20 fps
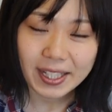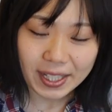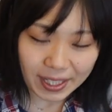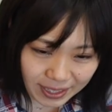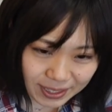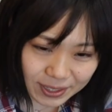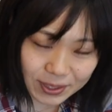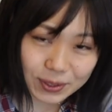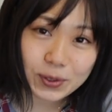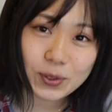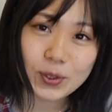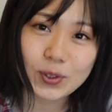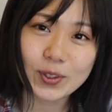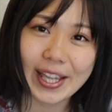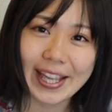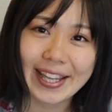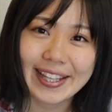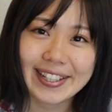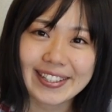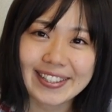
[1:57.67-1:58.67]
はい、ということ
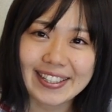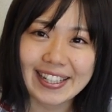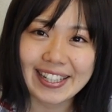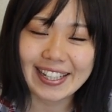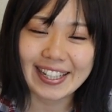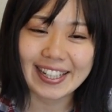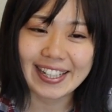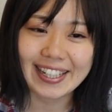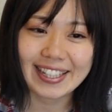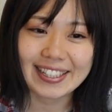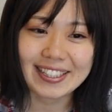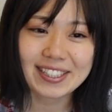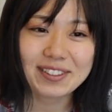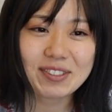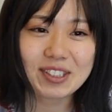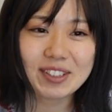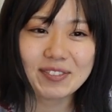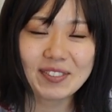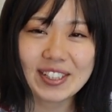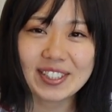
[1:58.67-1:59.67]
で、えー、ひなま
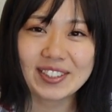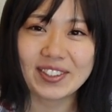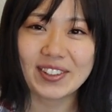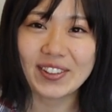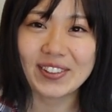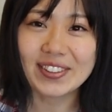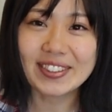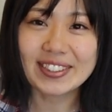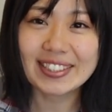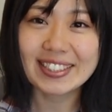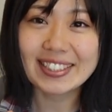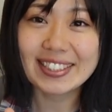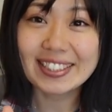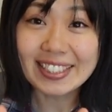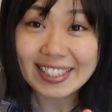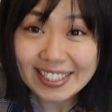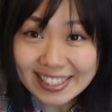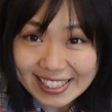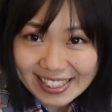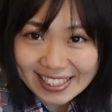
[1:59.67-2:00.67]
る弁当
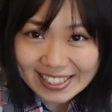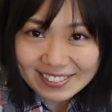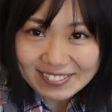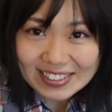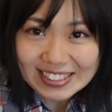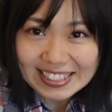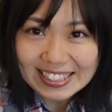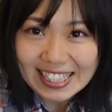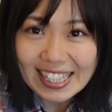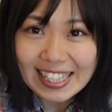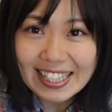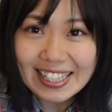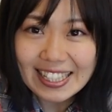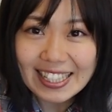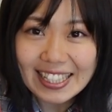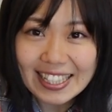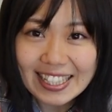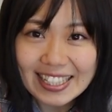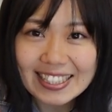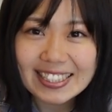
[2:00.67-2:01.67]
出来上がりまし
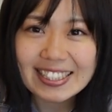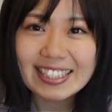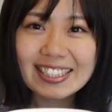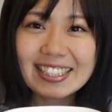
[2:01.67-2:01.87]
た、